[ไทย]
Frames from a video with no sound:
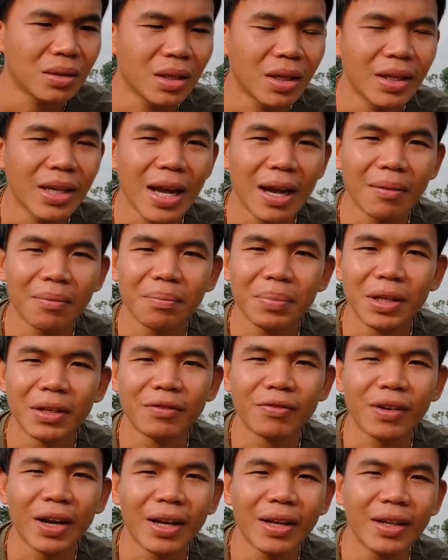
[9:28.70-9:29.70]
ถ้าอยากผลิ
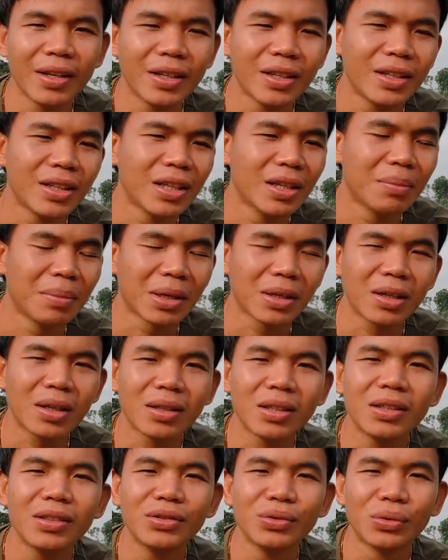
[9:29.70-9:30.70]
ตไฟได้ดีๆ มันก็
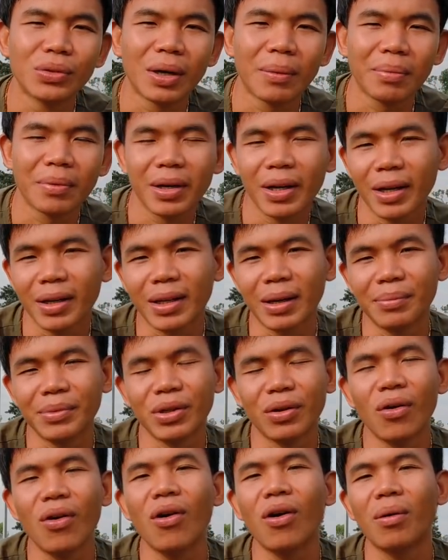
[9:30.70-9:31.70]
ขึ้นอยู่กับเกรดกับ
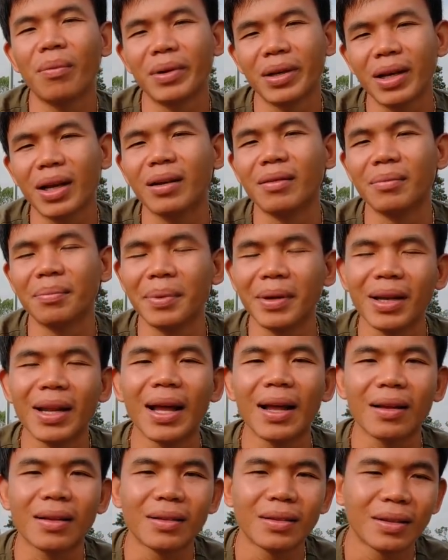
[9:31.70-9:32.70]
ยี่ห้อเหมือนกันเป็นห
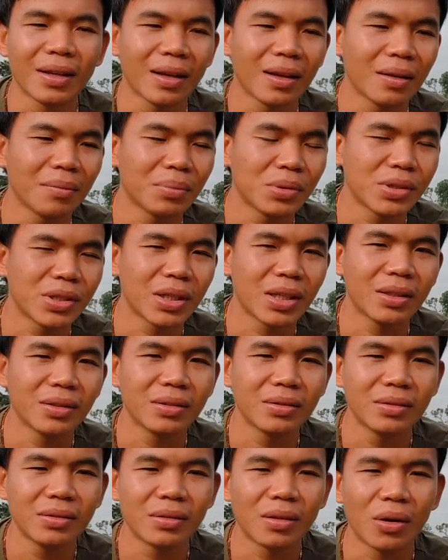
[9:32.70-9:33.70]
ลักนะฮะเพราะฉะนั้น
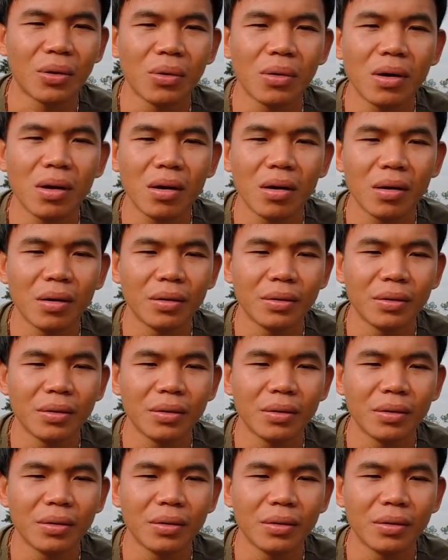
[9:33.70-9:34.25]
เราก็